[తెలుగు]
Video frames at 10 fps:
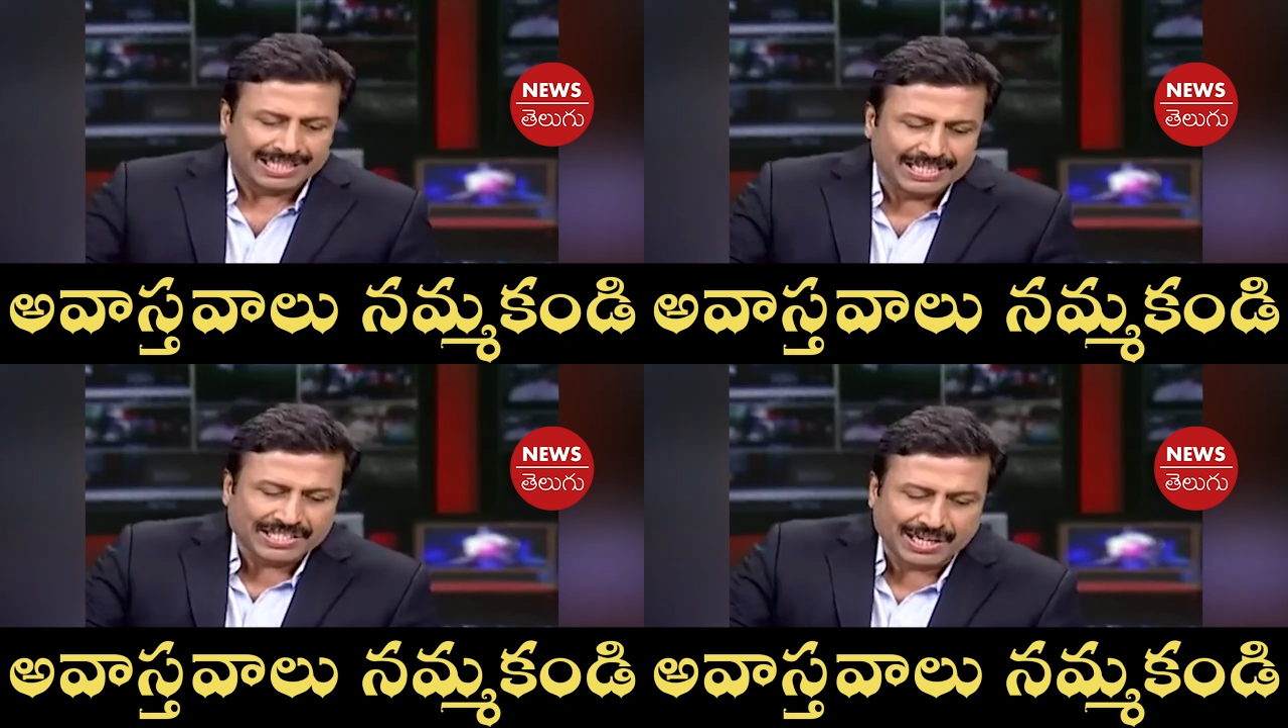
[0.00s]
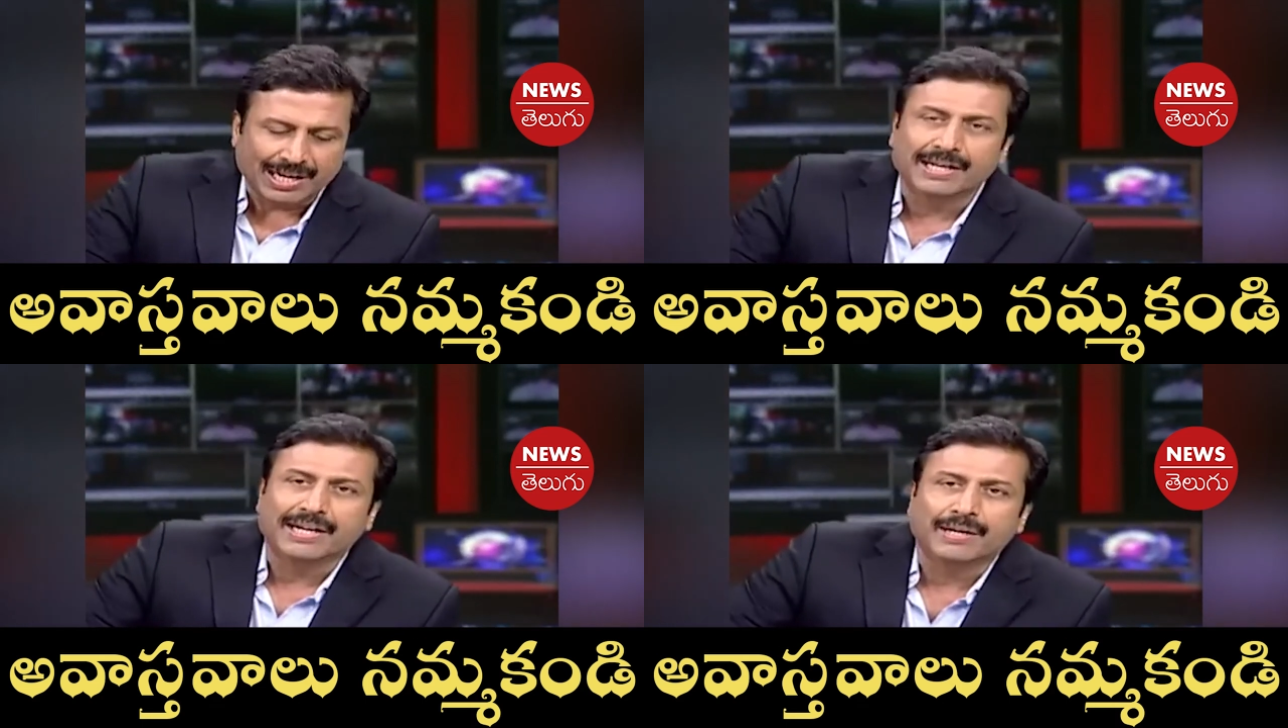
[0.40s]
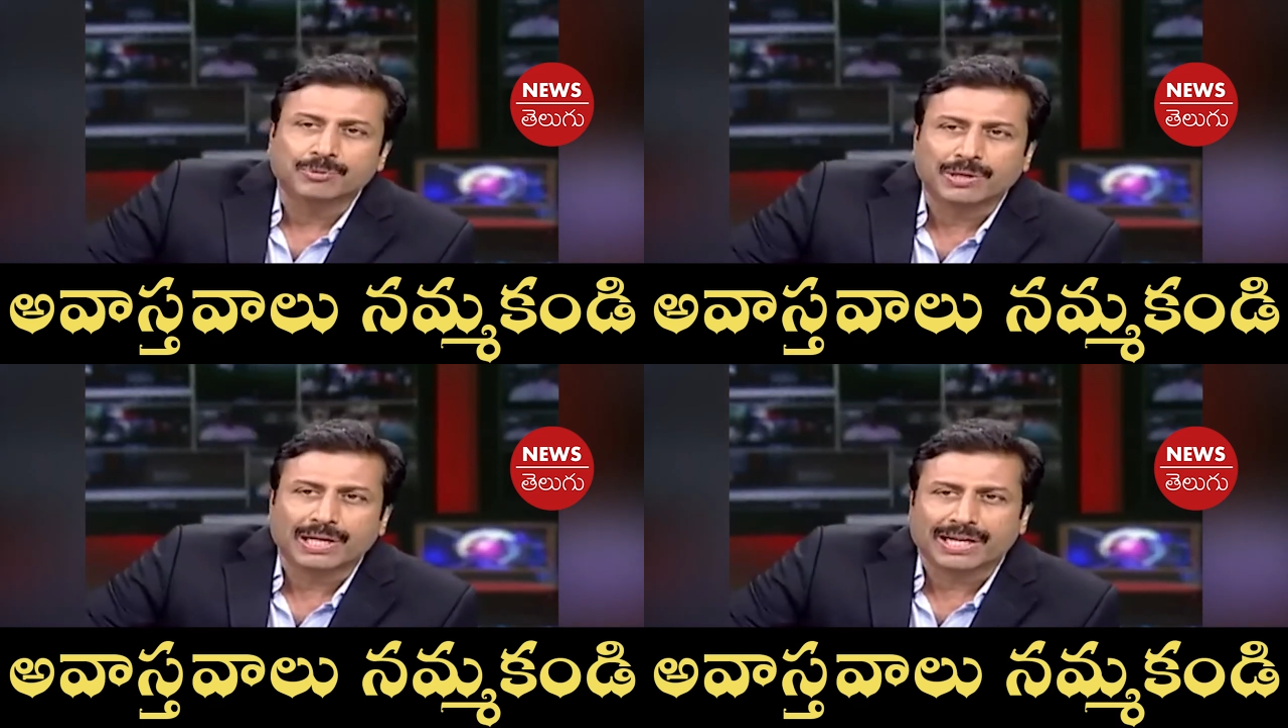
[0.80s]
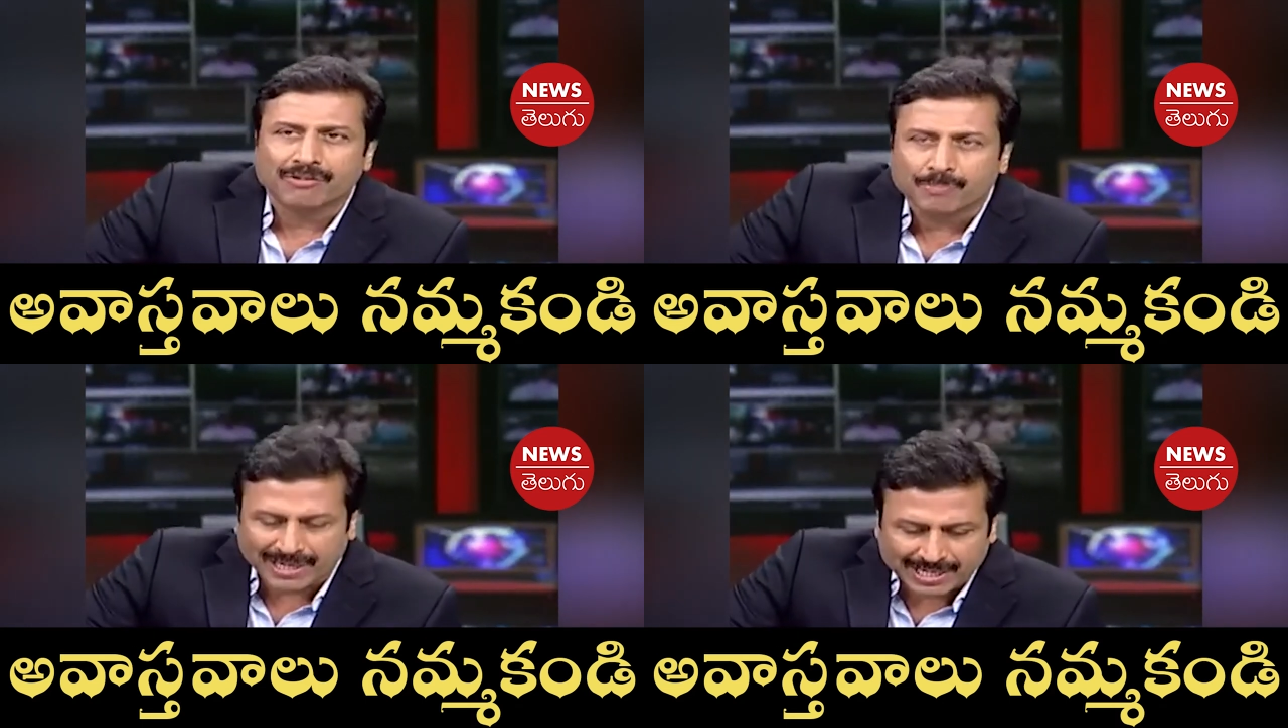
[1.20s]
సంచలనాన్ని రేపుతున్నాయి
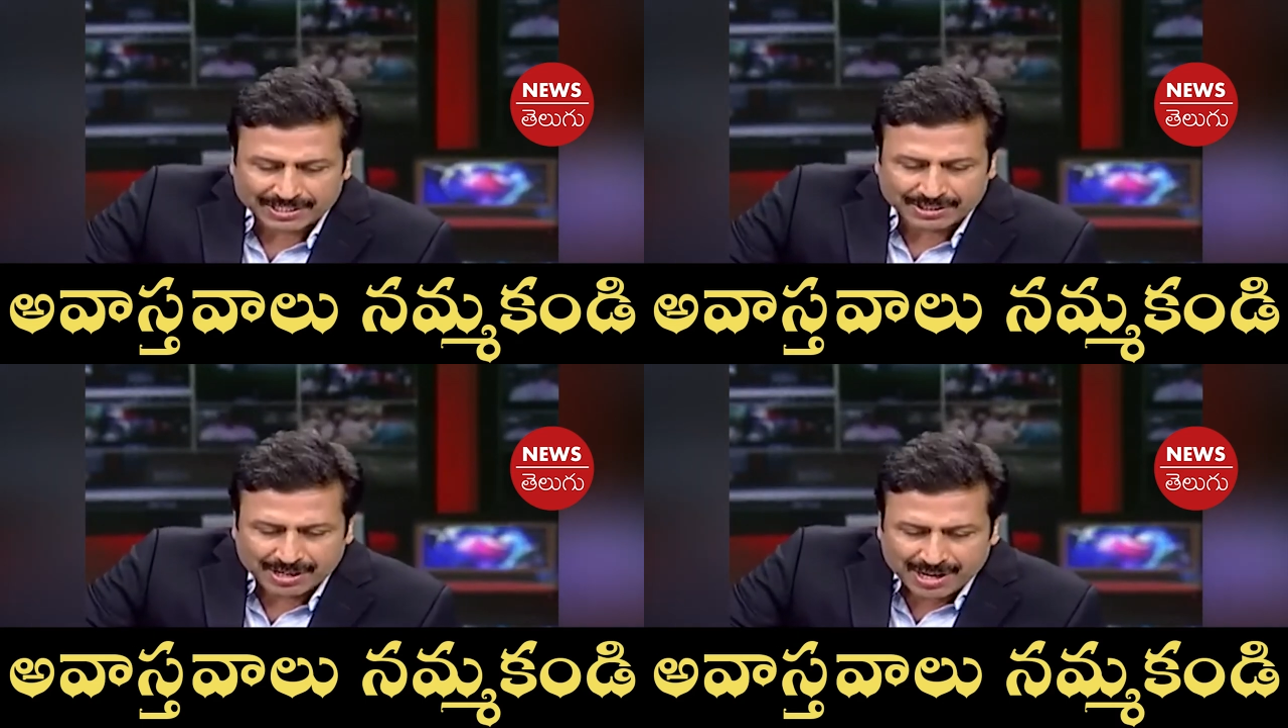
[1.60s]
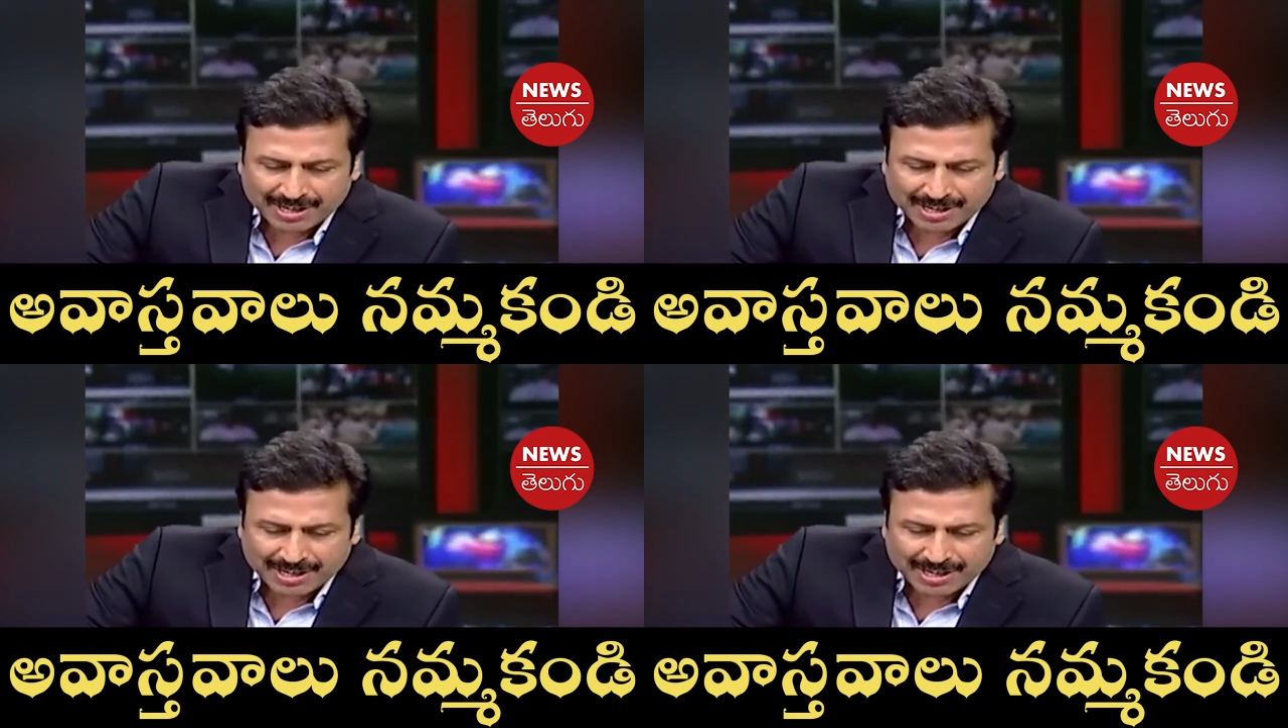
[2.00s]
రవిప్రకాష్